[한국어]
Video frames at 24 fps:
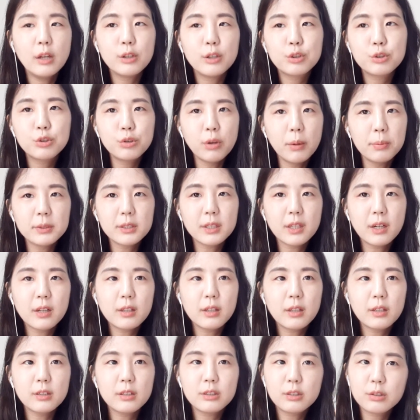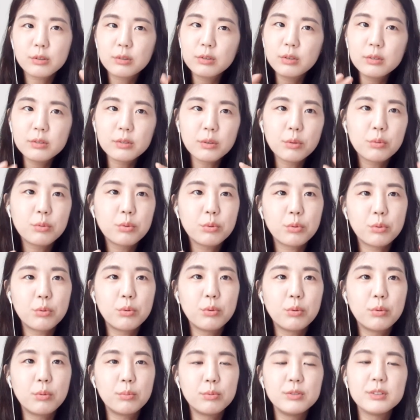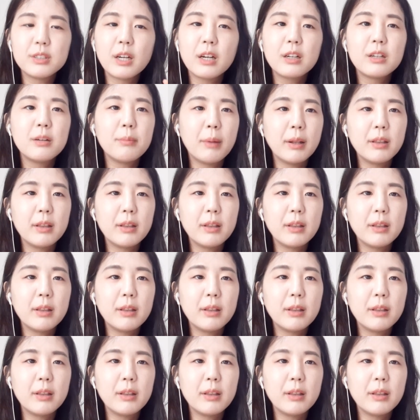수업 시간에 즉흥적으로 문장을